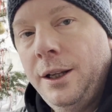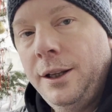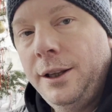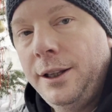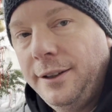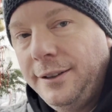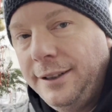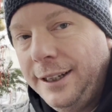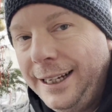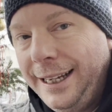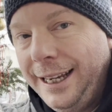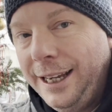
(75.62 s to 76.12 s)

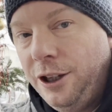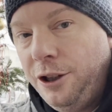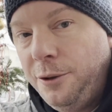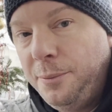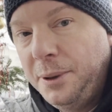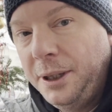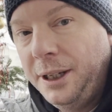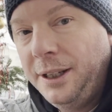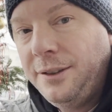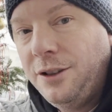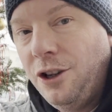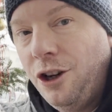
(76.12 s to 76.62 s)
Das erkläre ich
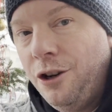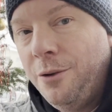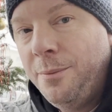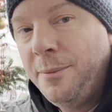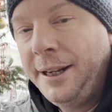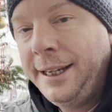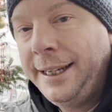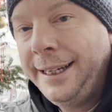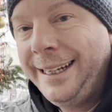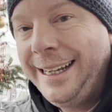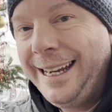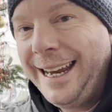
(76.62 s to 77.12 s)
übrigens auch
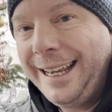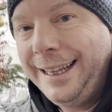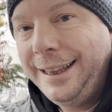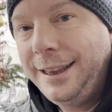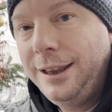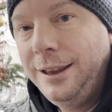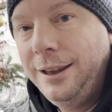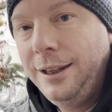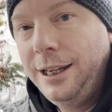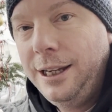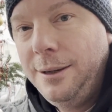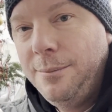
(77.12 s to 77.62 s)
meinen
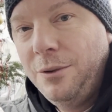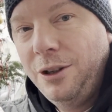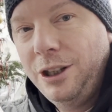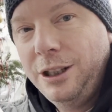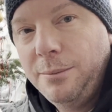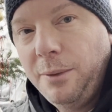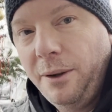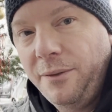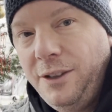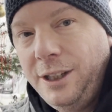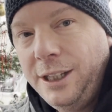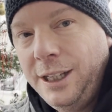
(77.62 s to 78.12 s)
Klienten immer und
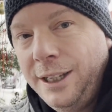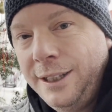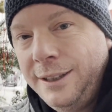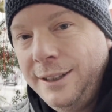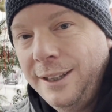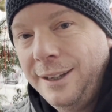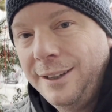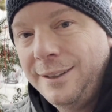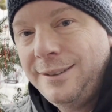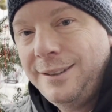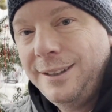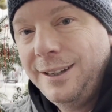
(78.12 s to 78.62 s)
immer wieder,
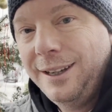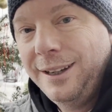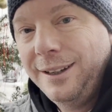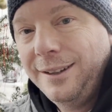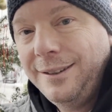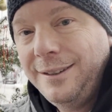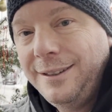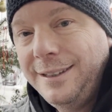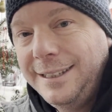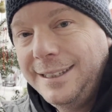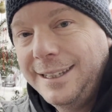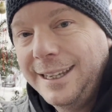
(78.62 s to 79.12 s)
dass
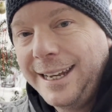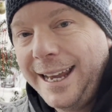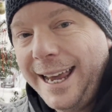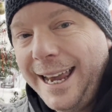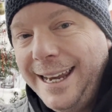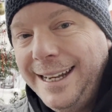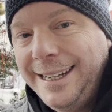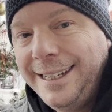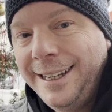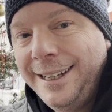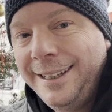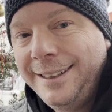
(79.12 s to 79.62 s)
es diese
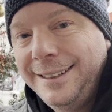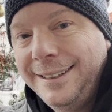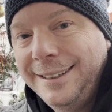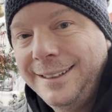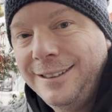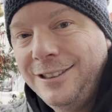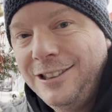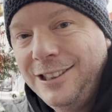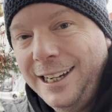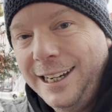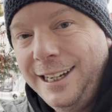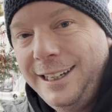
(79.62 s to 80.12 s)
Neider,
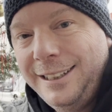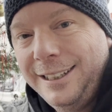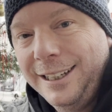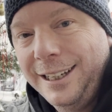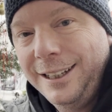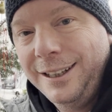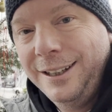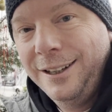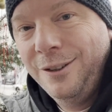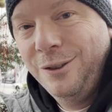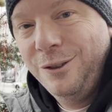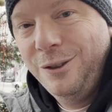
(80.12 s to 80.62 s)
diese
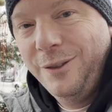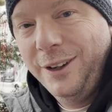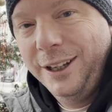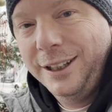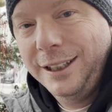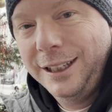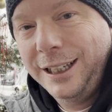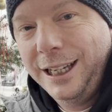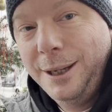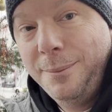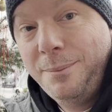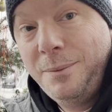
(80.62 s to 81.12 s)
Schlechtredner und so
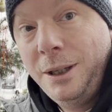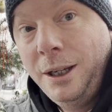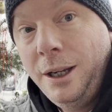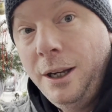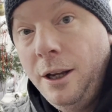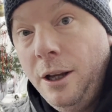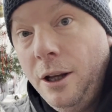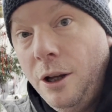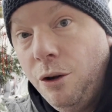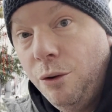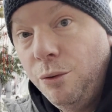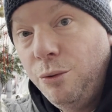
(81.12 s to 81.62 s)
weiter gibt
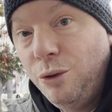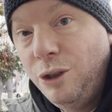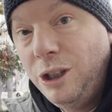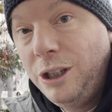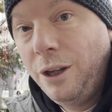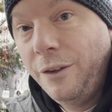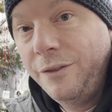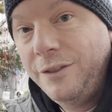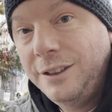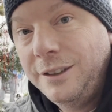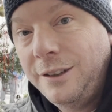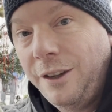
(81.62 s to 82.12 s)
und du
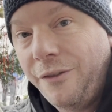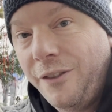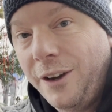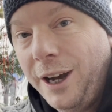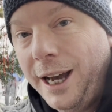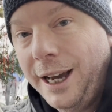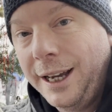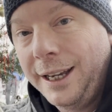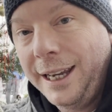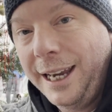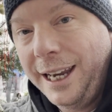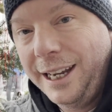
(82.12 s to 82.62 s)
dich auf diese
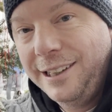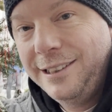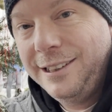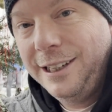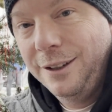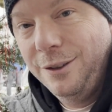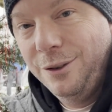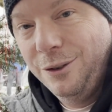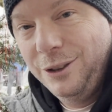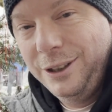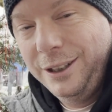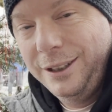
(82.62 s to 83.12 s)
Fragen
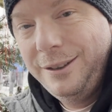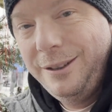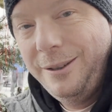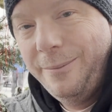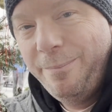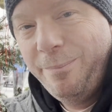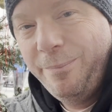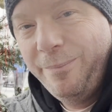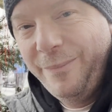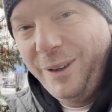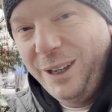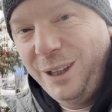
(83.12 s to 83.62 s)
einstellen solltest.
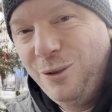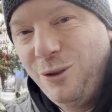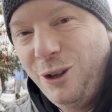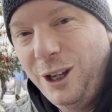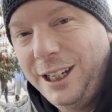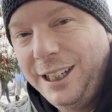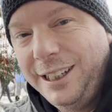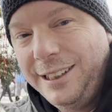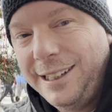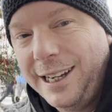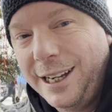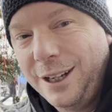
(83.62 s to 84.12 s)
Wenn du
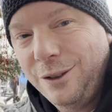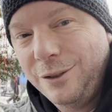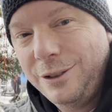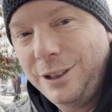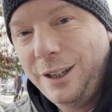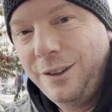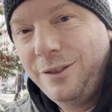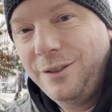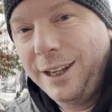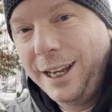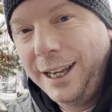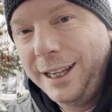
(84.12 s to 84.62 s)
eine Entscheidung
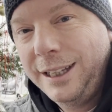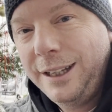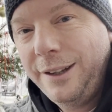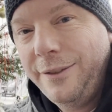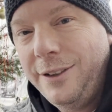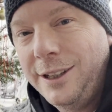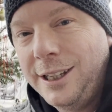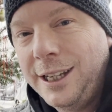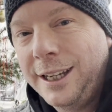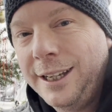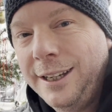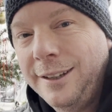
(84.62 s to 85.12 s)
triffst, andere
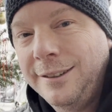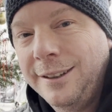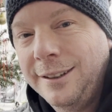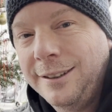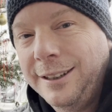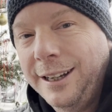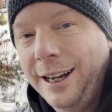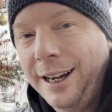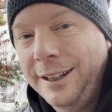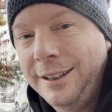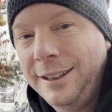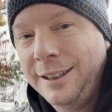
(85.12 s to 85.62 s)
Wege gehst als
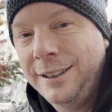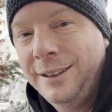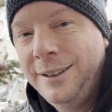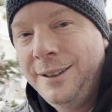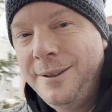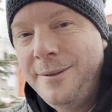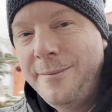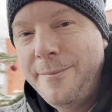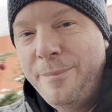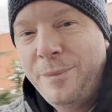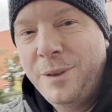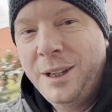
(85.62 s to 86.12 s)
die anderen,
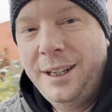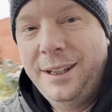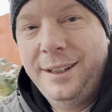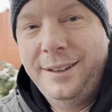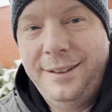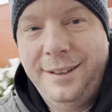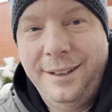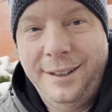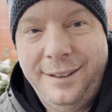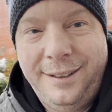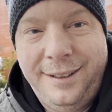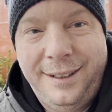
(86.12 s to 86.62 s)

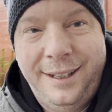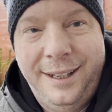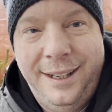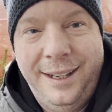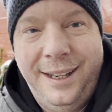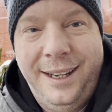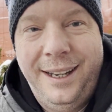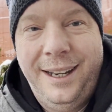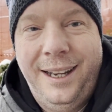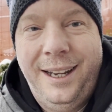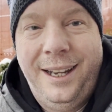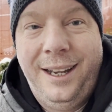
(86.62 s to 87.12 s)
ist das
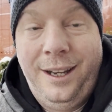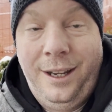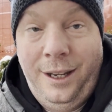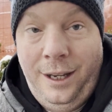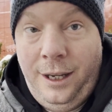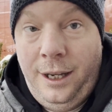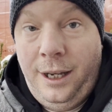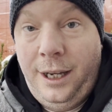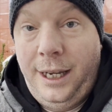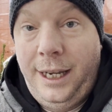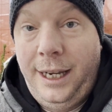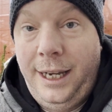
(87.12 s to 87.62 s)

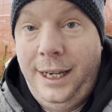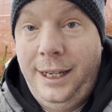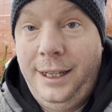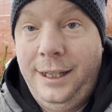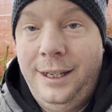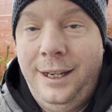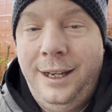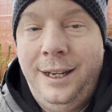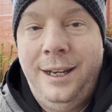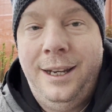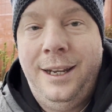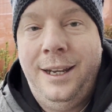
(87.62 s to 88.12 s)

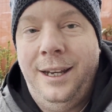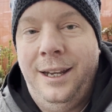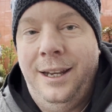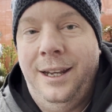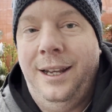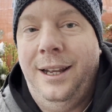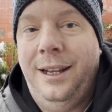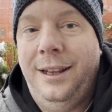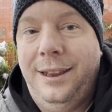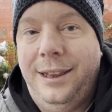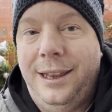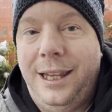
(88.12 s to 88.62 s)
ein
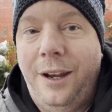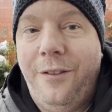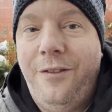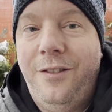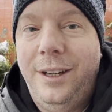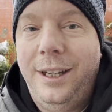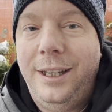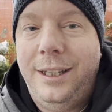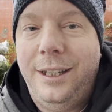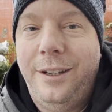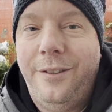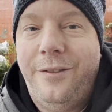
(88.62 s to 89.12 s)

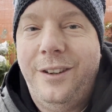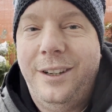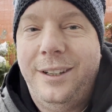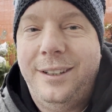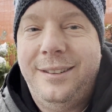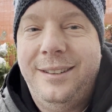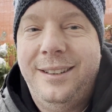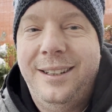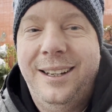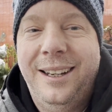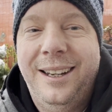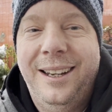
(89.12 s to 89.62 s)

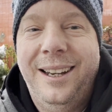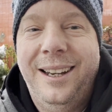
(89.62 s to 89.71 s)
definitives